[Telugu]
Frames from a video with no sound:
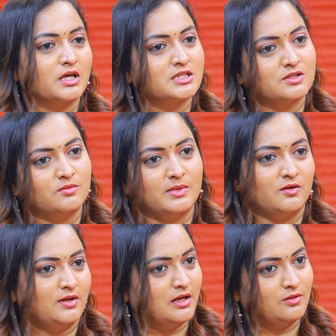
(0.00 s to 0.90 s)
కష్టం
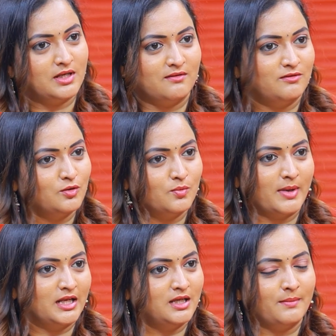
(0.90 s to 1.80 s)
మనం ఇలా ఉంటే అవ్వదు
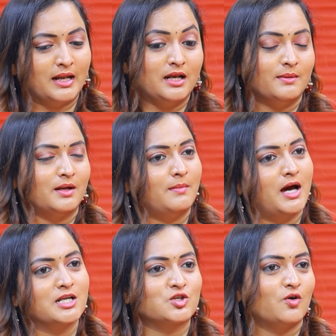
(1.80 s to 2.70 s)
పని మనల్ని మనం
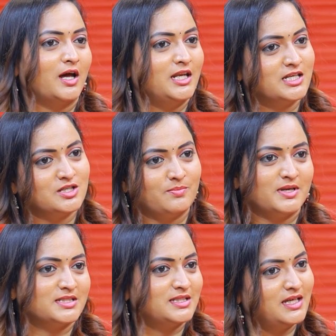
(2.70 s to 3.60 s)
మార్చుకోవాలి అని
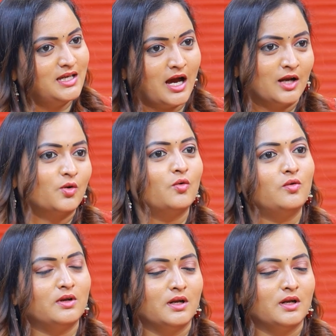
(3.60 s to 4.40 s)
చెప్పేసి అనుకో